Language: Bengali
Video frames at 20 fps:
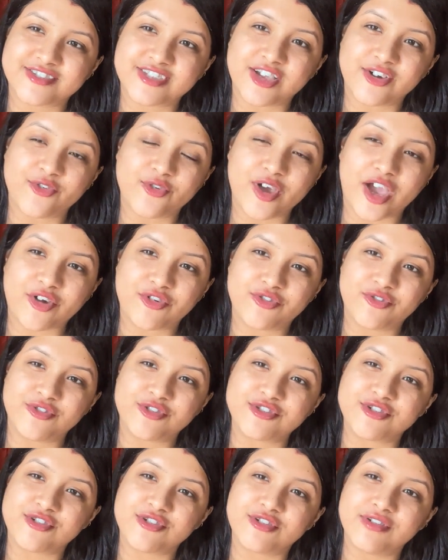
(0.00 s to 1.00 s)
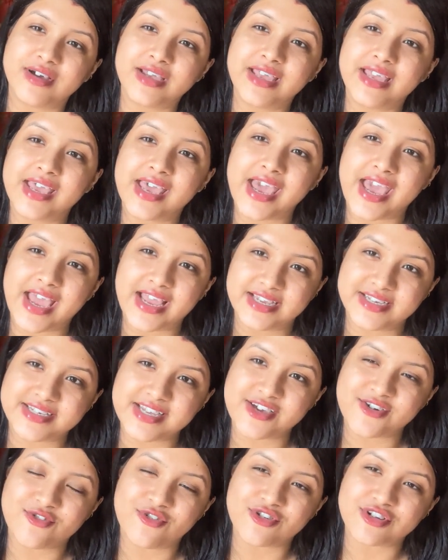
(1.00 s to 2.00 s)
তা ও এখন ওই জন্য
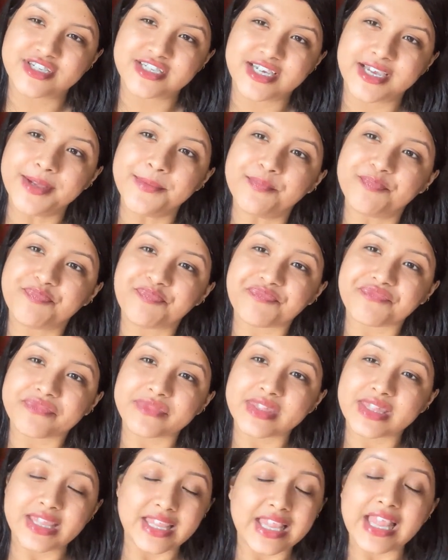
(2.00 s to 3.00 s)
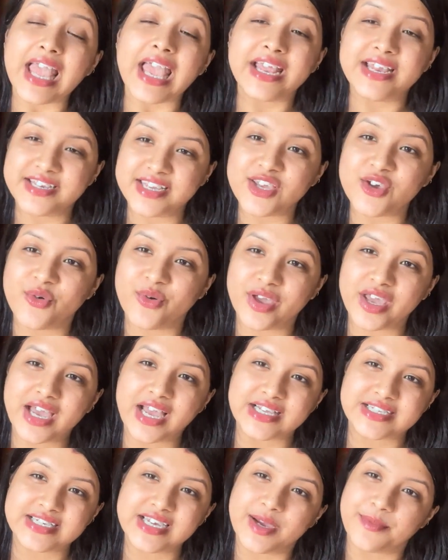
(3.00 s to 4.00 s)
এডিটিং করছে এডিটিং হয়ে
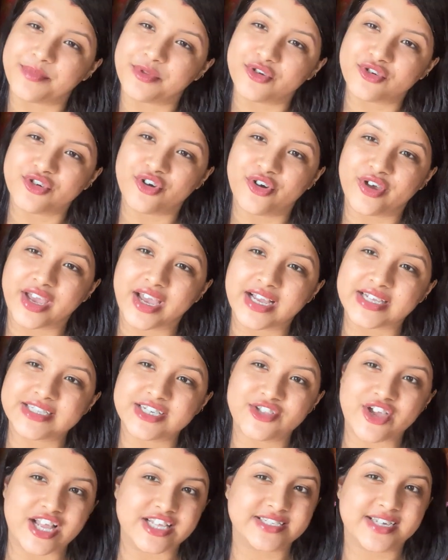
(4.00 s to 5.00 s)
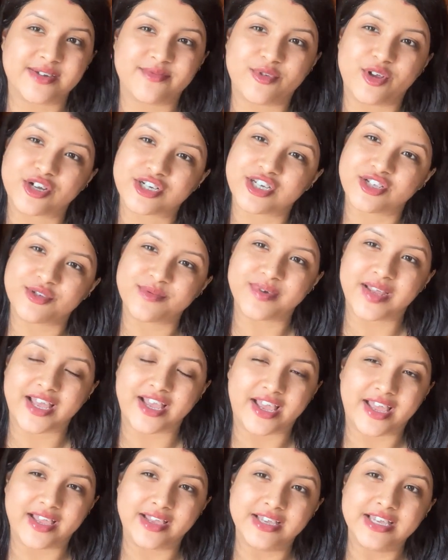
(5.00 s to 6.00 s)
গেছে আপলোডও হয়ে গেছে তো আজকের ব্লগটা তোমরা
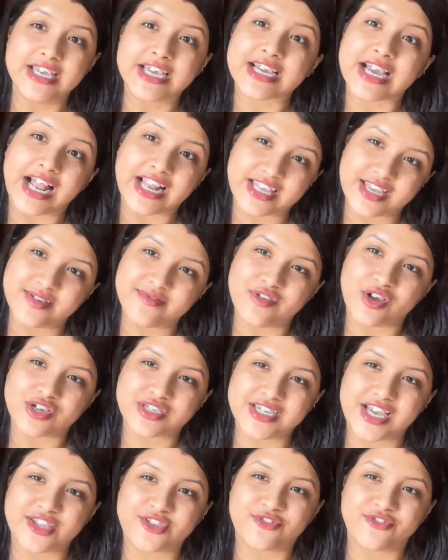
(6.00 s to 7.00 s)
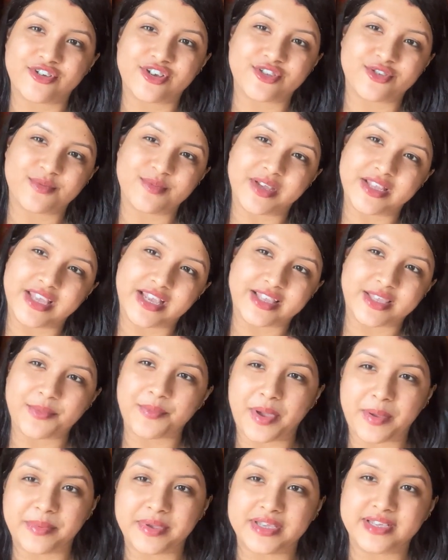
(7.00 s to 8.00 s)
কালকের ব্লগটা এতক্ষণে তোমরা দেখতে
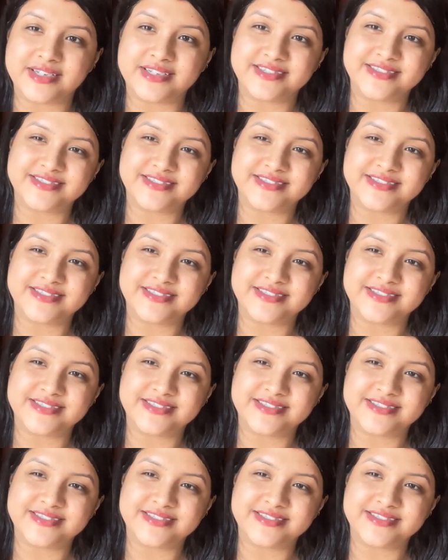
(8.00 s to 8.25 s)
পাবে